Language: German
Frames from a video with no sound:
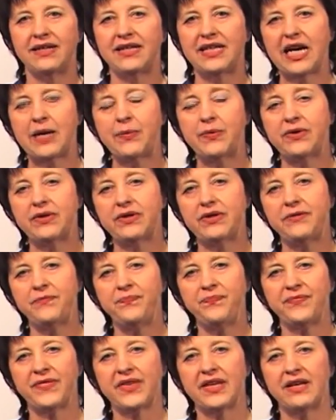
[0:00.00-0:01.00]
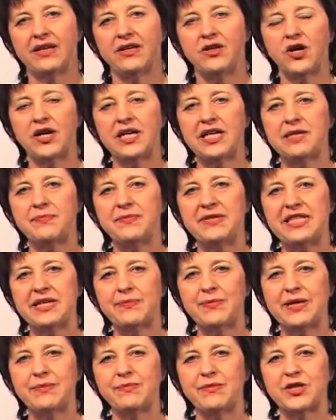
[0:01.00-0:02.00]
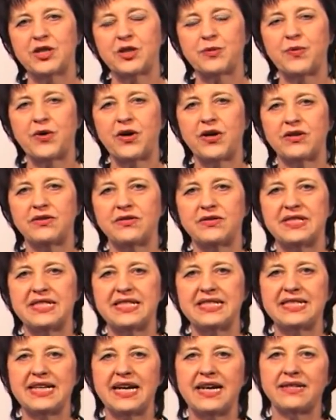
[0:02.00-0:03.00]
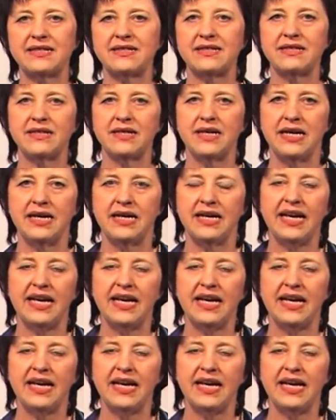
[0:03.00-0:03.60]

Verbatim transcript: Ich habe neulich mit jemandem gesprochen und sie sagte,